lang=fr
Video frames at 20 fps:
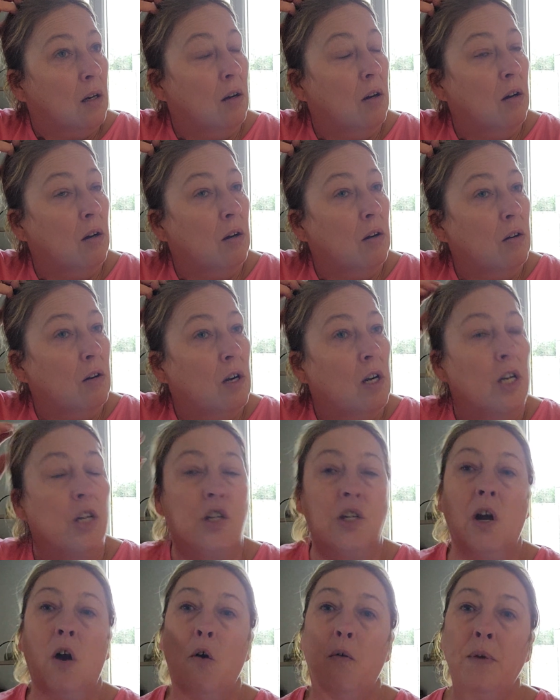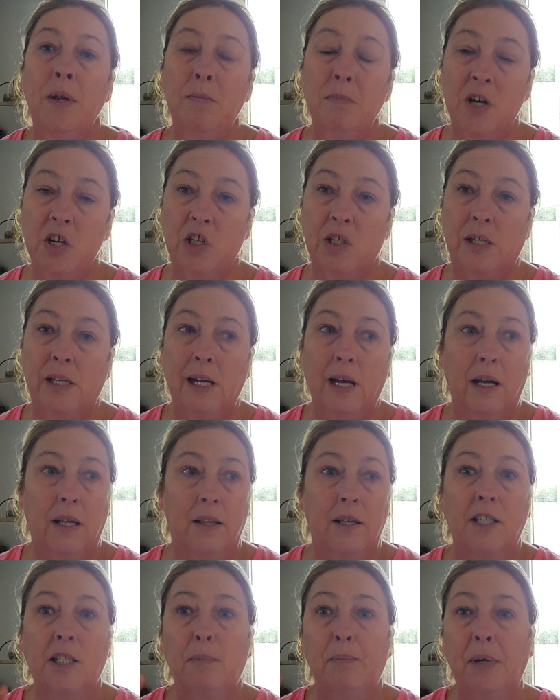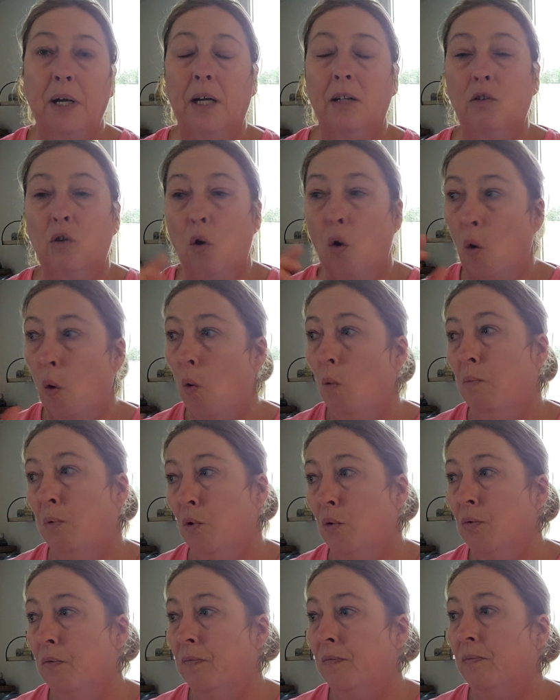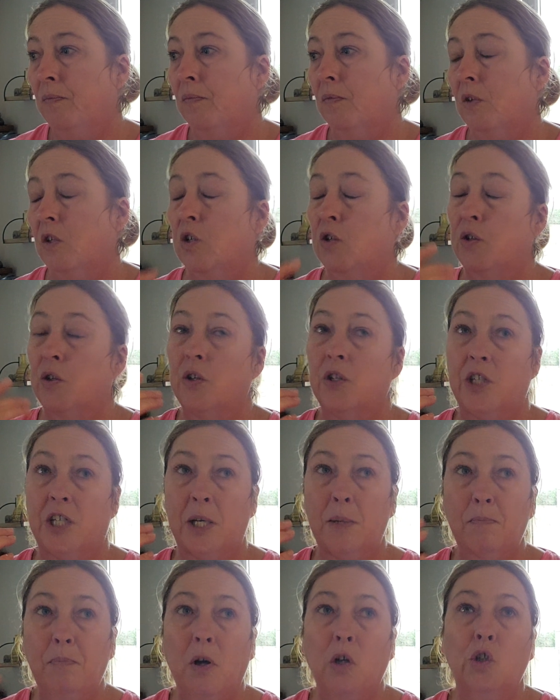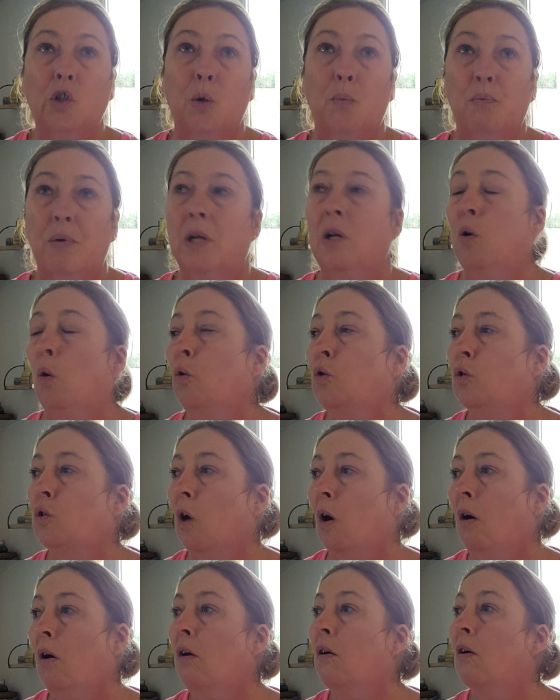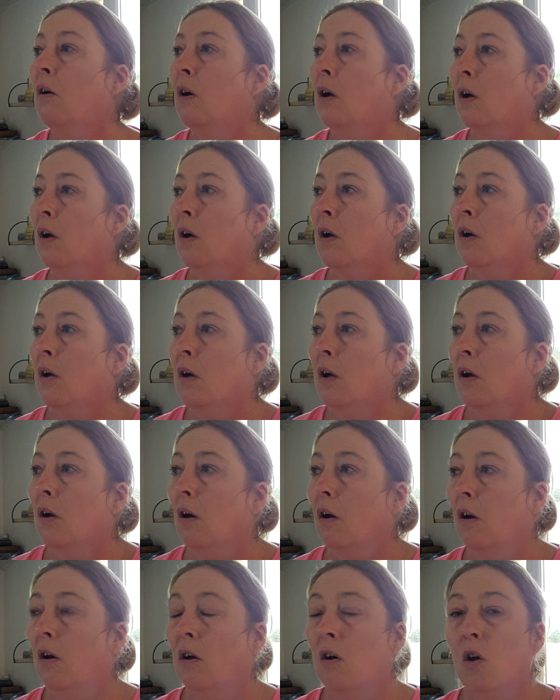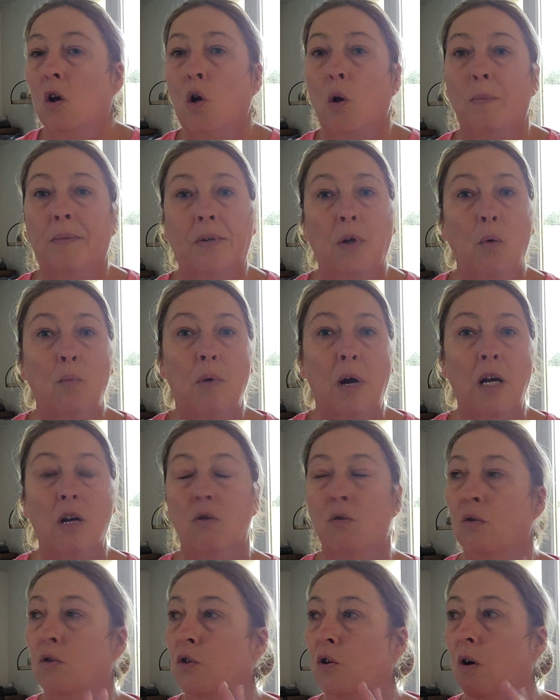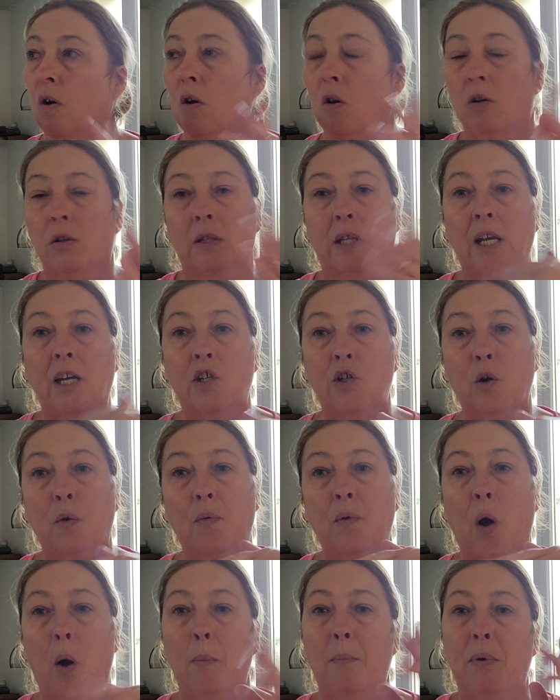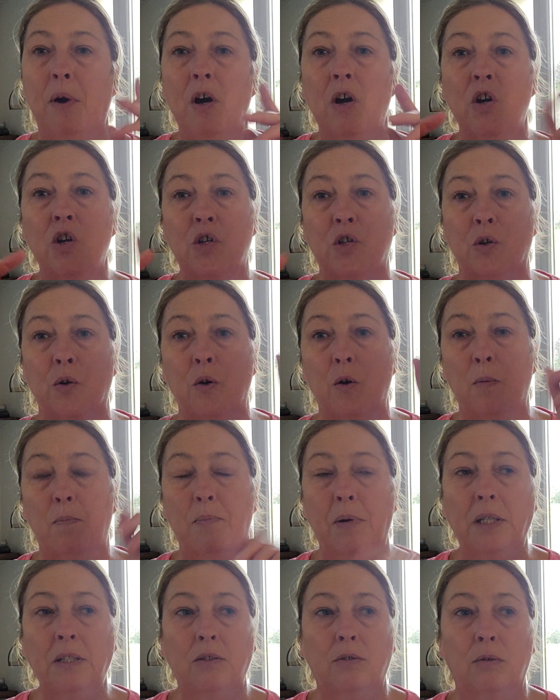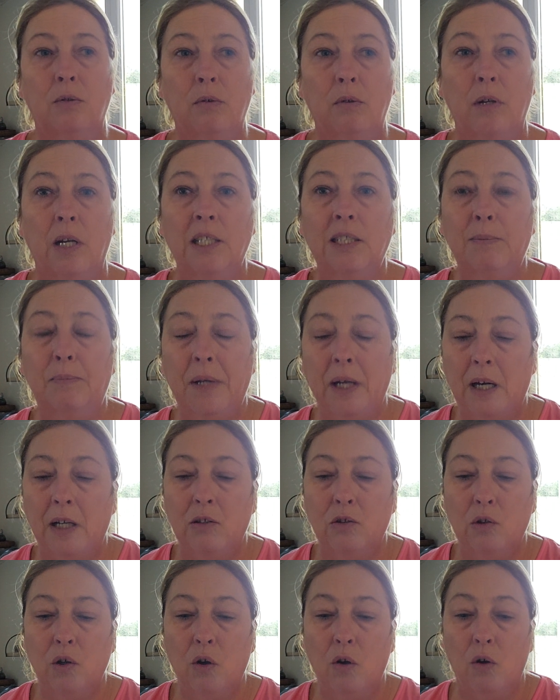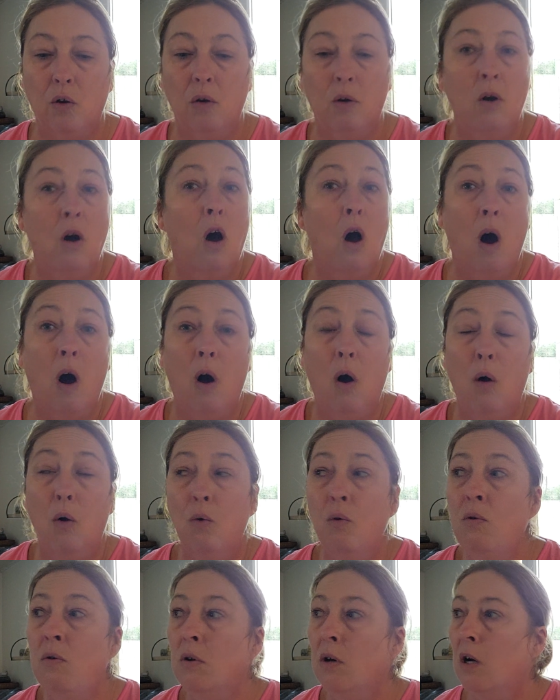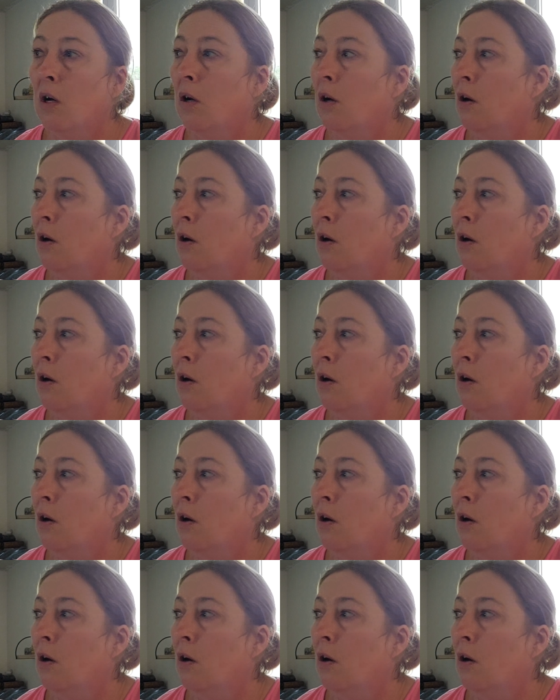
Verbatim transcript: Euh, j'ai envie de m'acheter un aspirateur robot. J'y pense depuis longtemps. Euh, comme ça, moi, euh, dès que je fais en bas, je passe euh, l'aspirateur euh, en haut.